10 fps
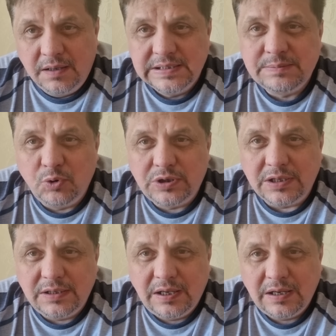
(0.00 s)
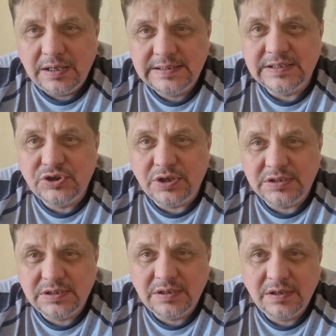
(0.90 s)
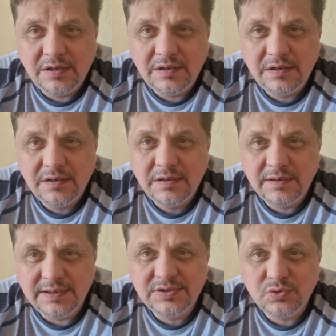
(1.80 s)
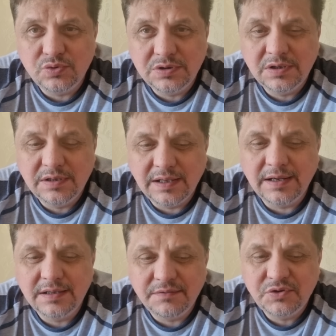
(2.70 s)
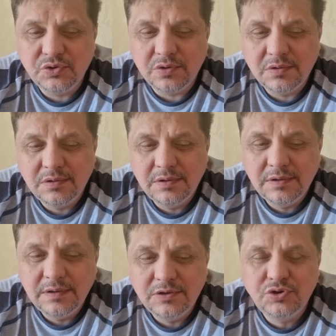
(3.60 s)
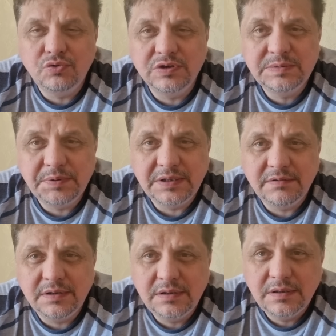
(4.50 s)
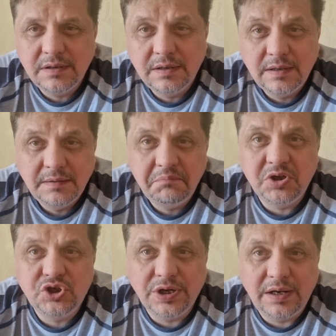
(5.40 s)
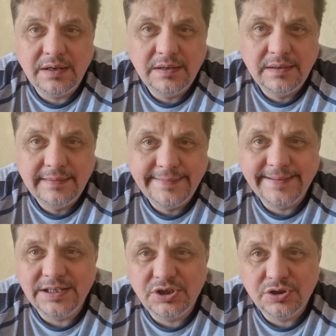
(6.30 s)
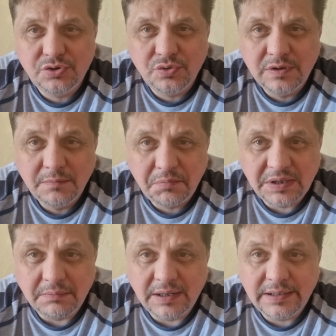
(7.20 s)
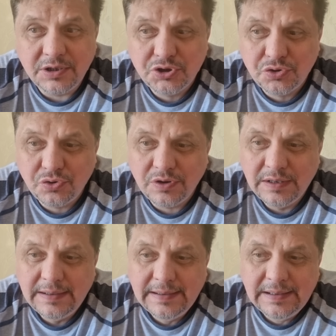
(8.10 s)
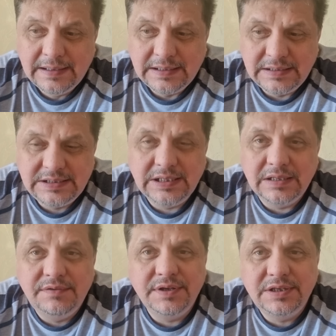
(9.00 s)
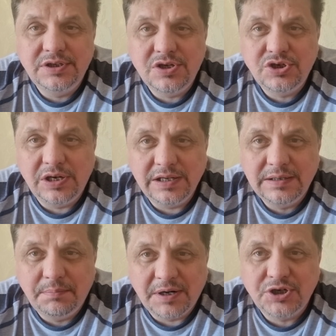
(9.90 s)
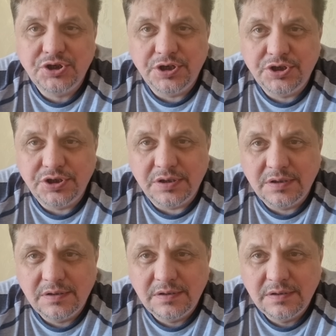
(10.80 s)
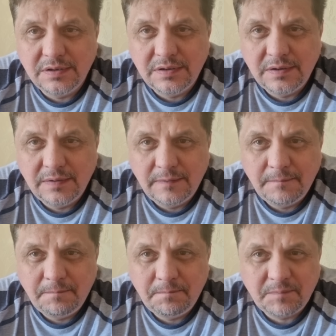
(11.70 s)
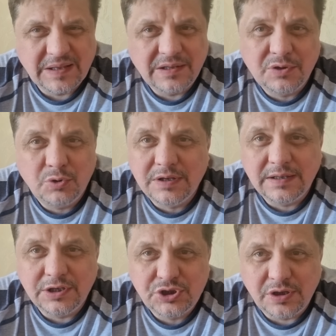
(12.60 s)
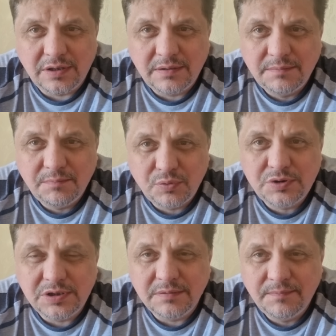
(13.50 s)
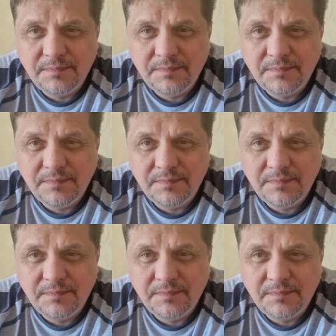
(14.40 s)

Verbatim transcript: Смотрит сейчас Иисус на это все. Что он испытывает? Печаль, надежду, понимание, что те две тысячи лет прошедшие – это только начало пути.